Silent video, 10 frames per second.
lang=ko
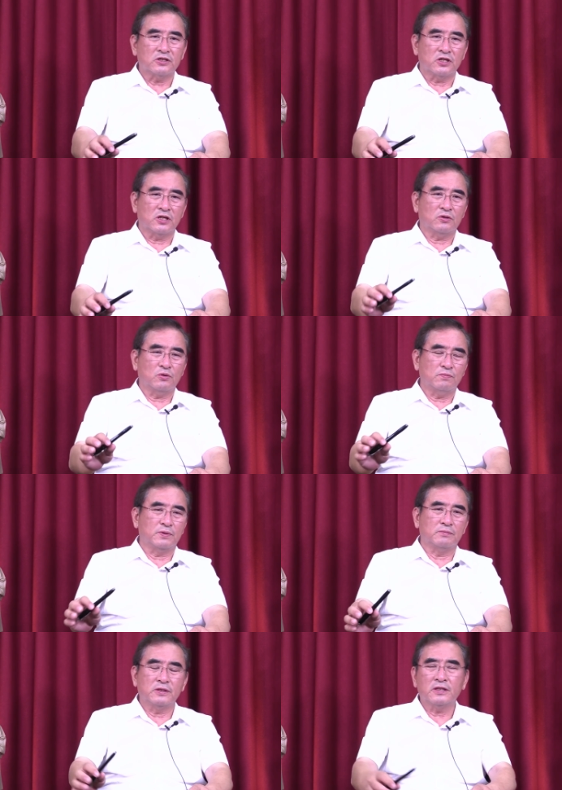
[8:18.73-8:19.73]
제도,
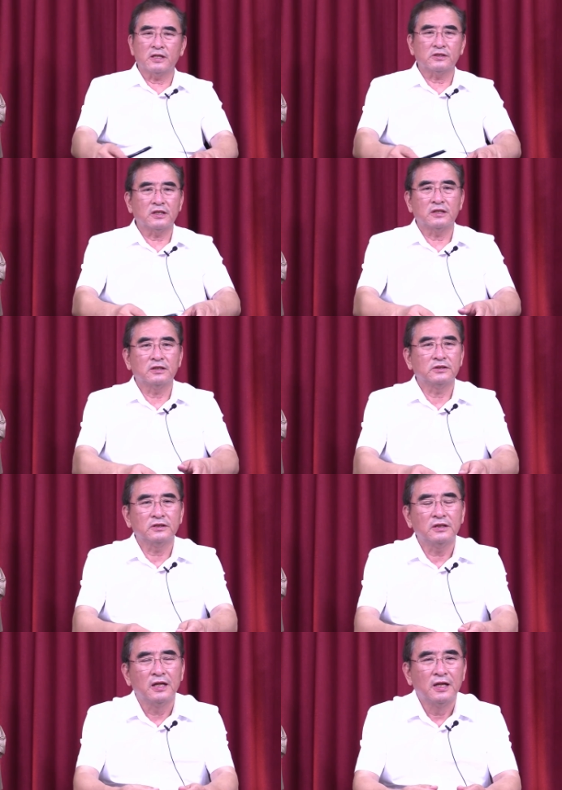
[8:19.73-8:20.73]
법을 계승하는
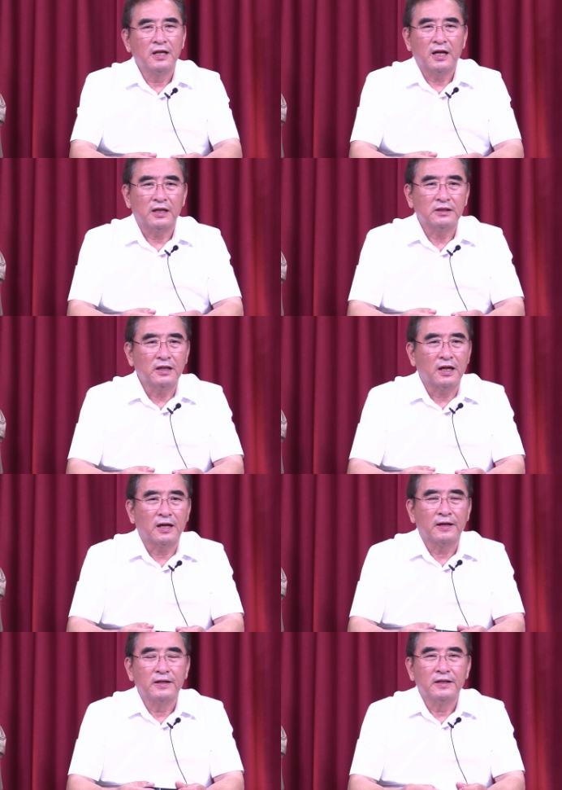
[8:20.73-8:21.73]
것은 아니다.